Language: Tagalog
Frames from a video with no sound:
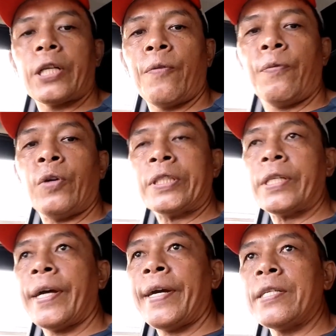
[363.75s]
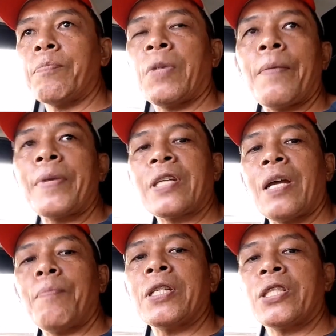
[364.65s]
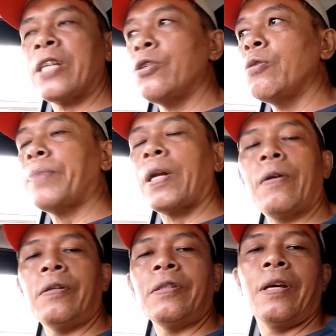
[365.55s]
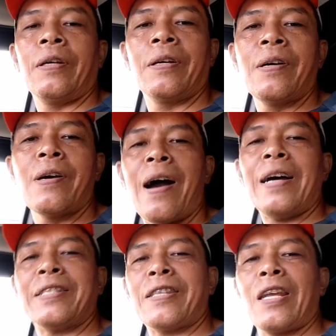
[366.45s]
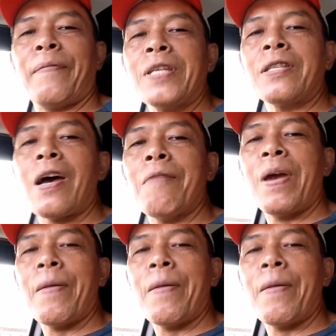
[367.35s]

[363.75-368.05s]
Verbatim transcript: thank you for watching guys. Maraming salamat sa inyong panonood. Hasta la vista,